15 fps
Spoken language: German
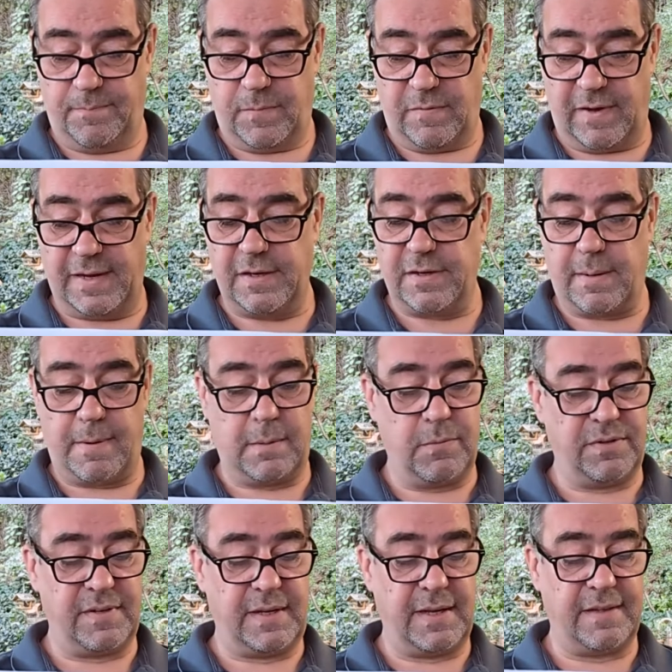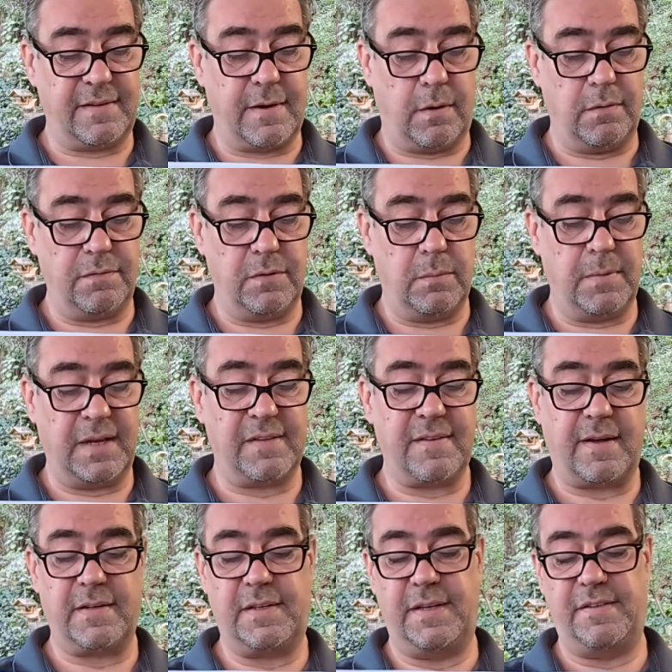Welchen Tabak muss ich jetzt kaufen, um
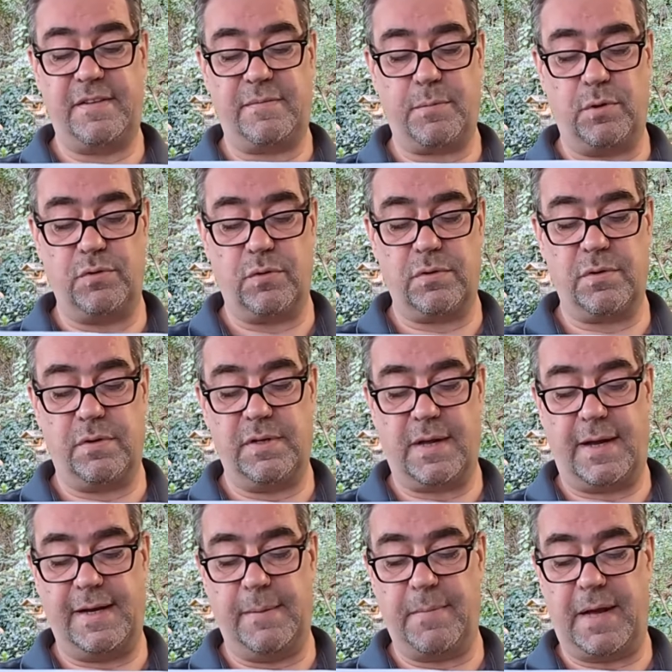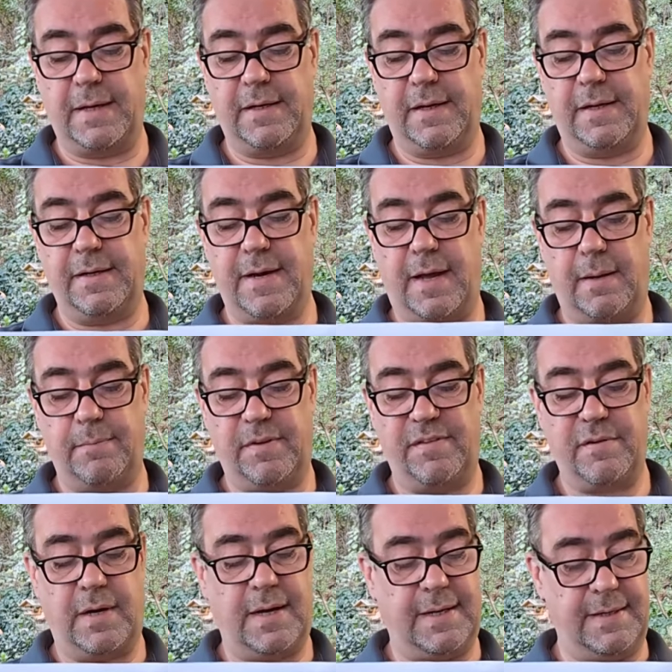exakt dieses Produkt unter einem anderen Namen
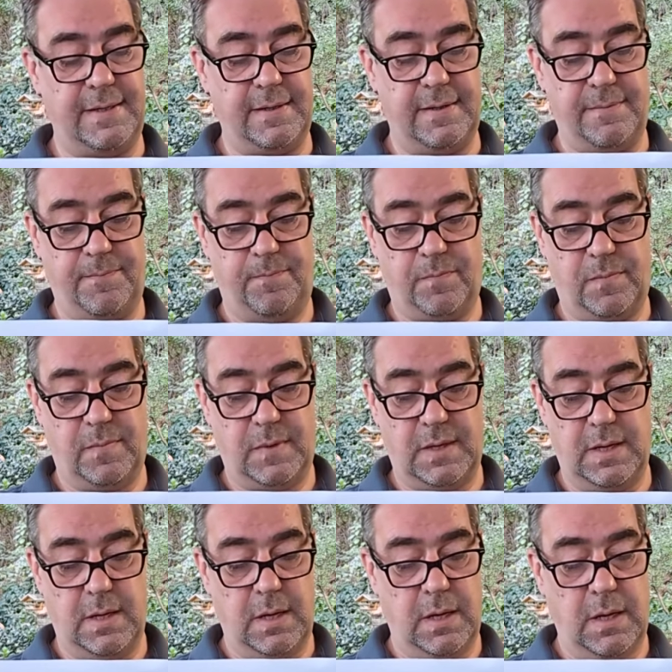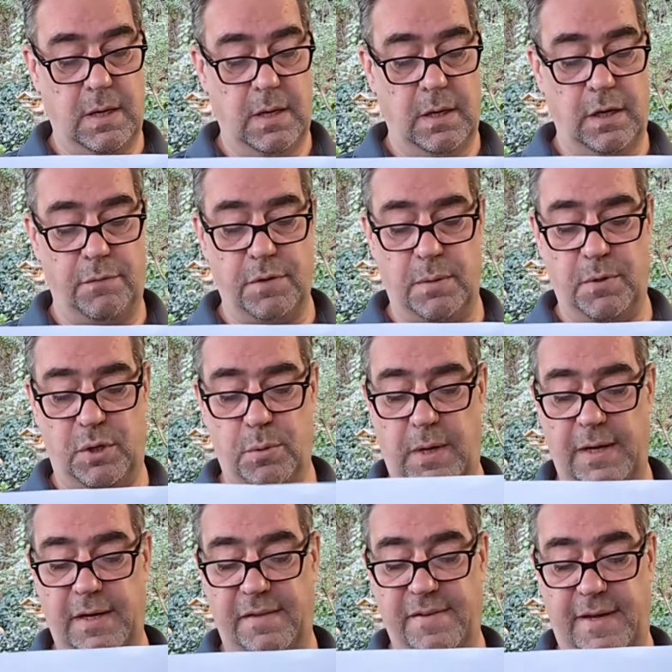zu erhalten? Ich würde mich über
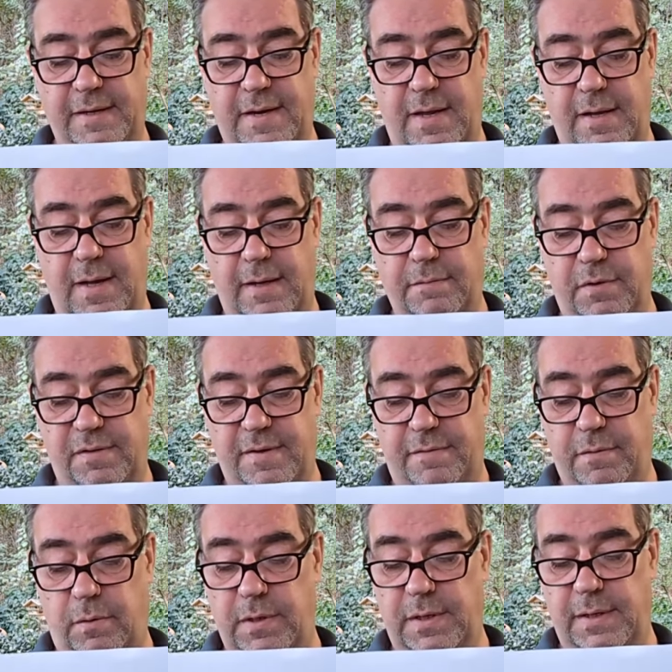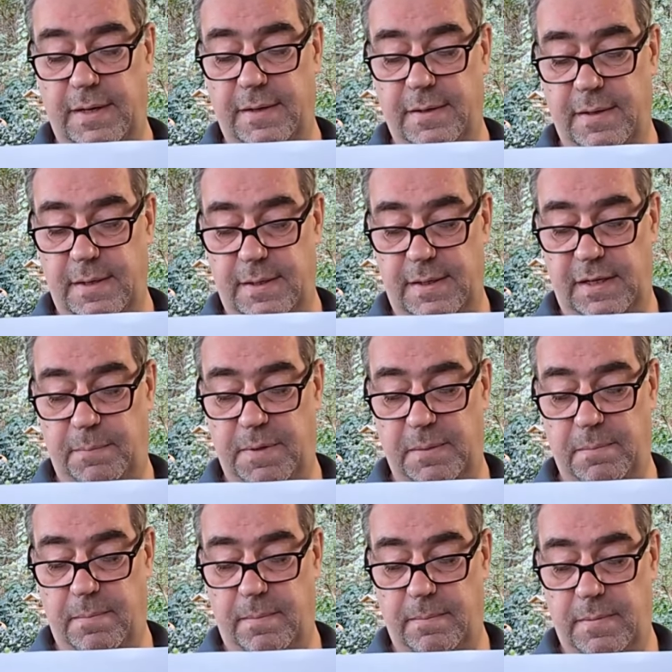eine zeitnahe Antwort sehr freuen, denn ich
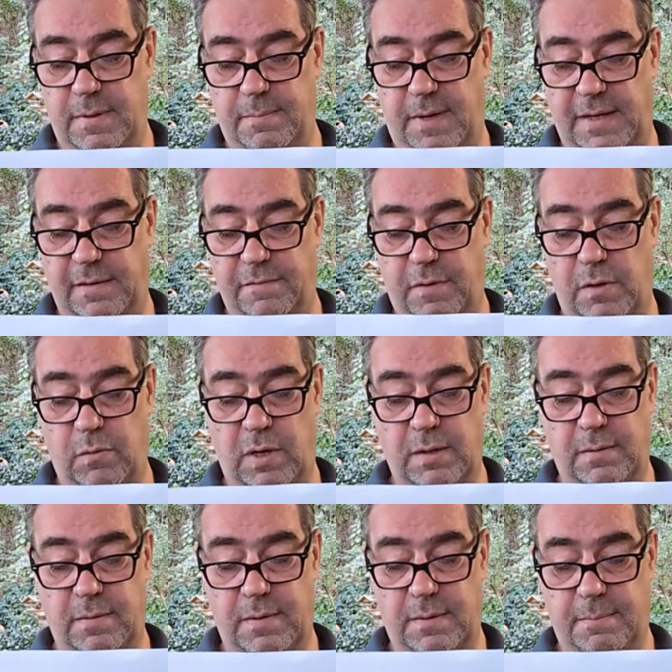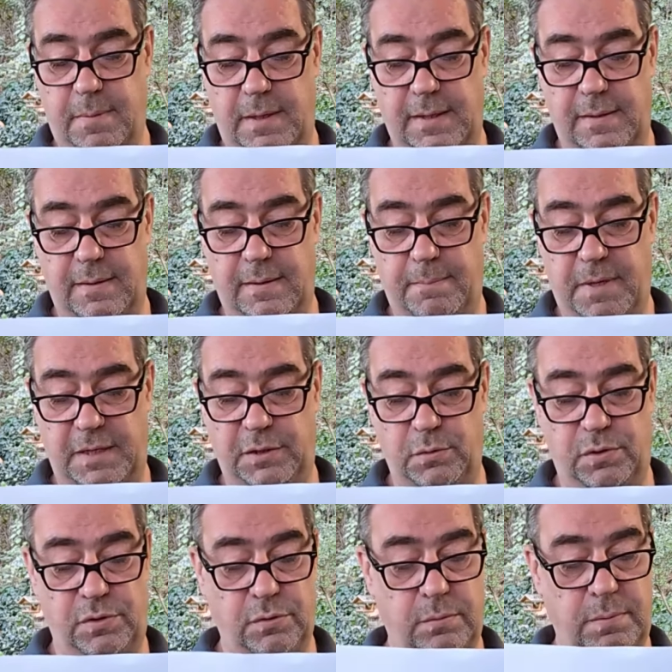bin meinen Followern bei, bei
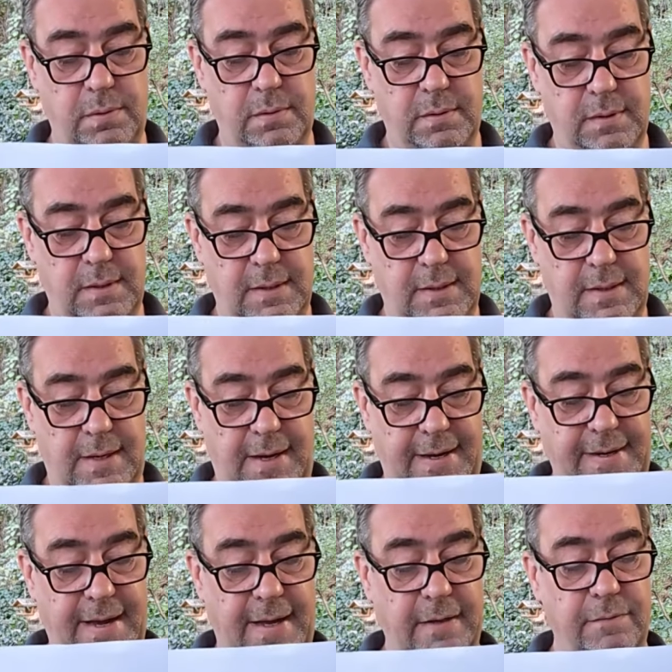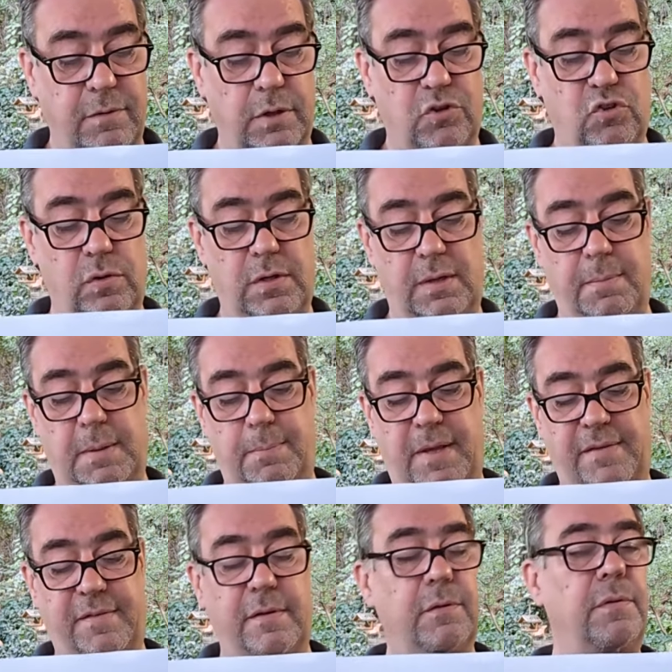YouTube eine Antwort schuldig. Mit
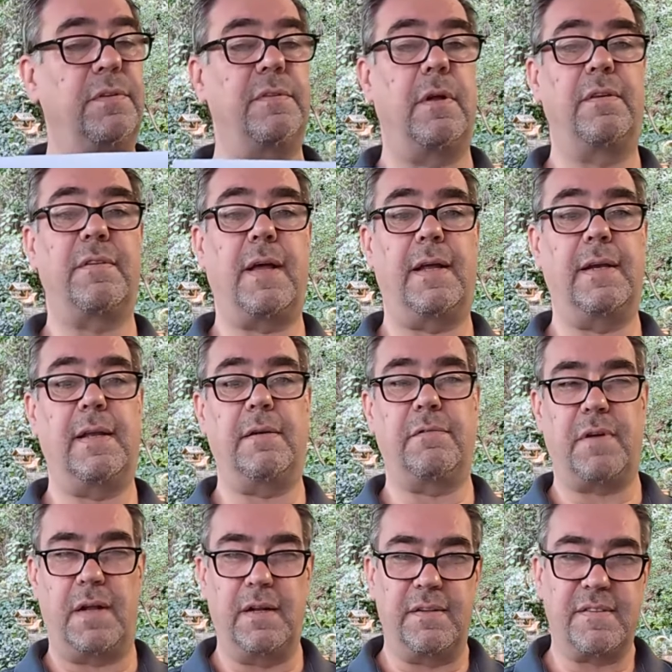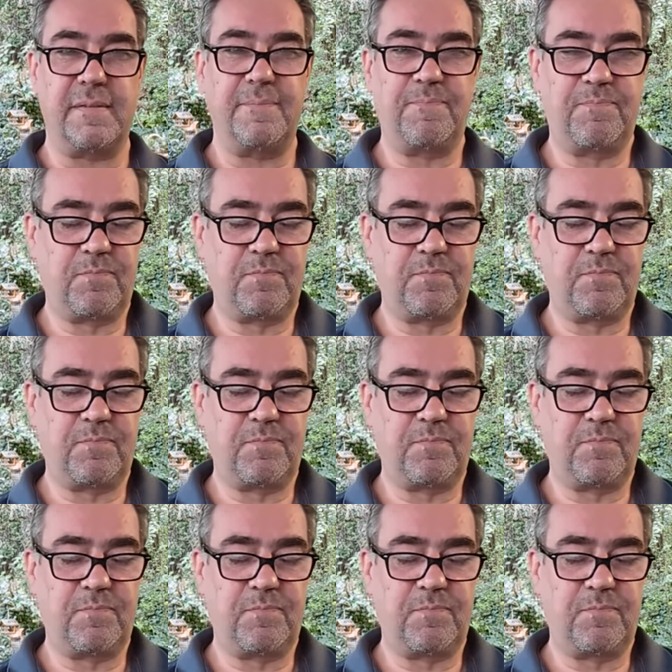besten Grüßen aus Rheinland-Pfalz.